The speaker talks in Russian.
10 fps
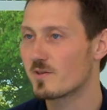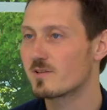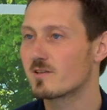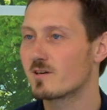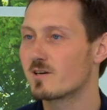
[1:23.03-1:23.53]

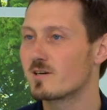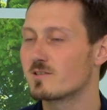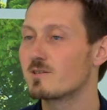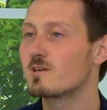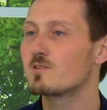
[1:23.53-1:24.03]
это
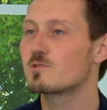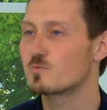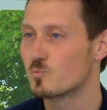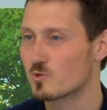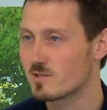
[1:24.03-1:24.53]
давать
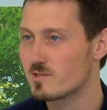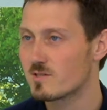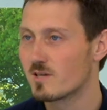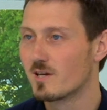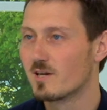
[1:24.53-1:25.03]

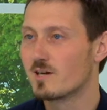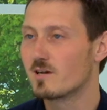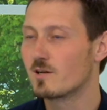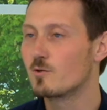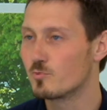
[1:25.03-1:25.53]
возможность
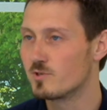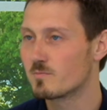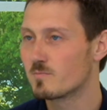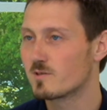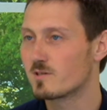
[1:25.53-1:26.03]
а, людям,